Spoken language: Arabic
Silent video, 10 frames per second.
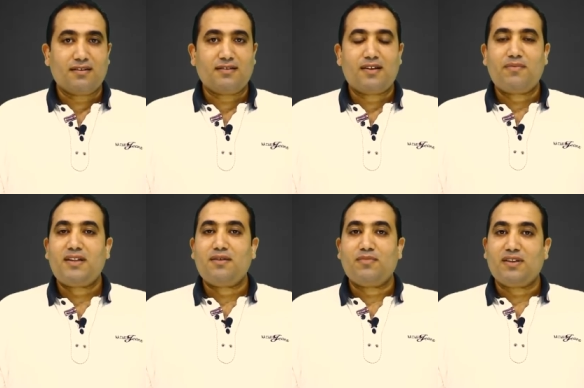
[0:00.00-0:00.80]
انت
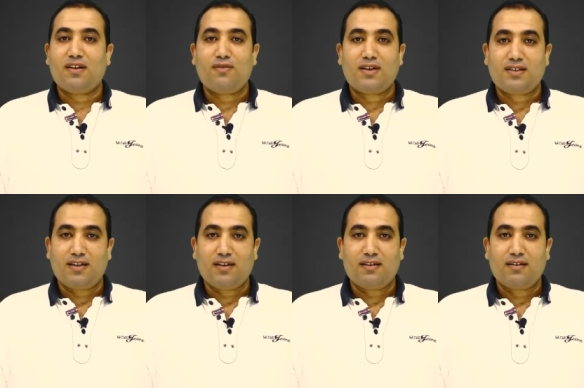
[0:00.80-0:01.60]
بادئ من دلوقتي
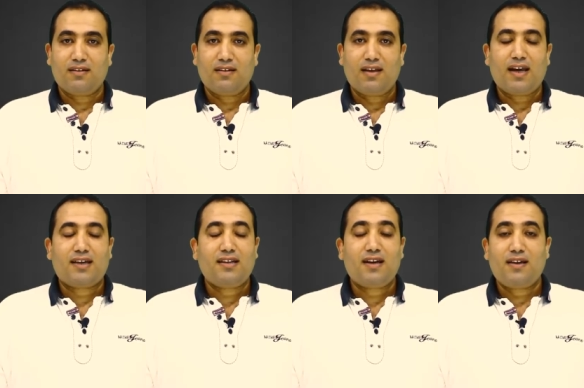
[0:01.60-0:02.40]
ليه
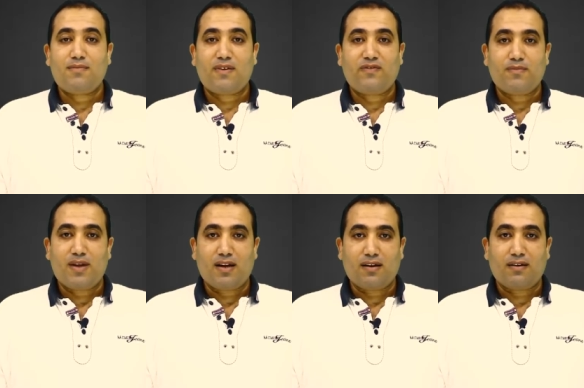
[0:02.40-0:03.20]
اكيد هيبقى في
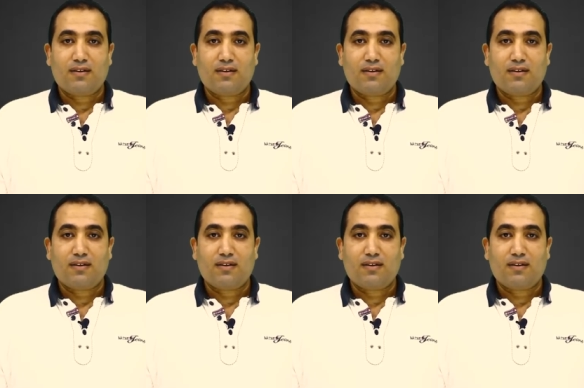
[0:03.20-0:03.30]
ملل